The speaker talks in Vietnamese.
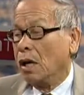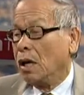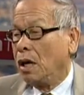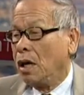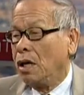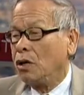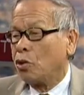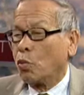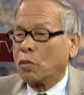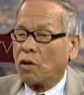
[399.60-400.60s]
liên
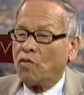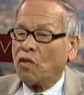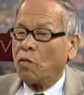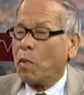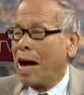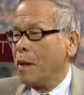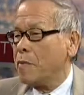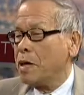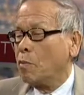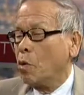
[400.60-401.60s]
tục trong vòng
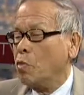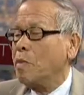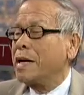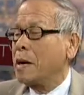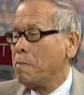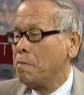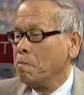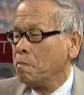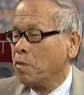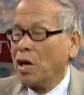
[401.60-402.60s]
30 40 năm.
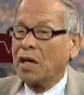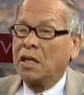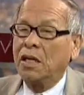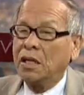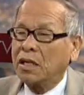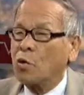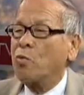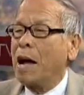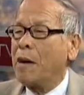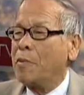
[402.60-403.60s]
Nghĩa là cứ
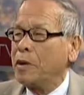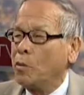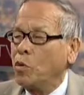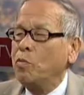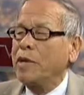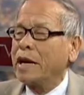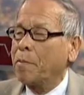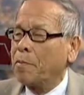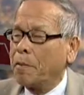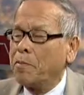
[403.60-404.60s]
trong 30 40
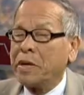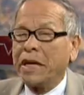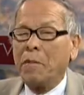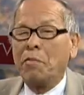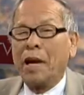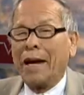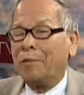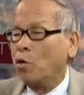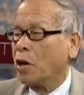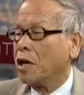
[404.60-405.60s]
năm 50 năm
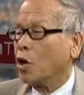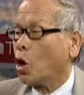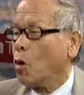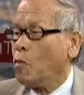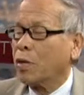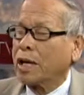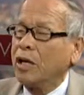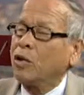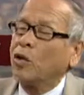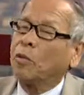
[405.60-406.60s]
lại một lần có một
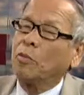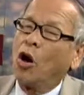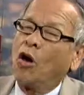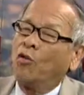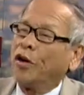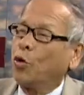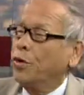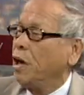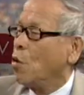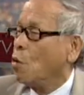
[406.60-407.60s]
cái chuyện mà họ phải
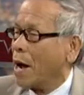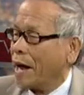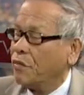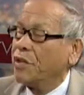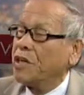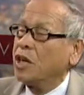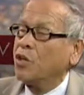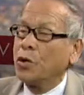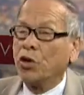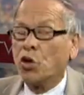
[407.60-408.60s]
đối đầu ngay với những
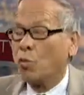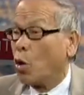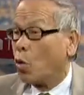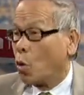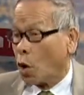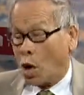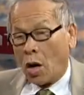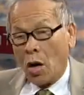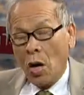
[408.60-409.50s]
chuyện nội bộ của họ.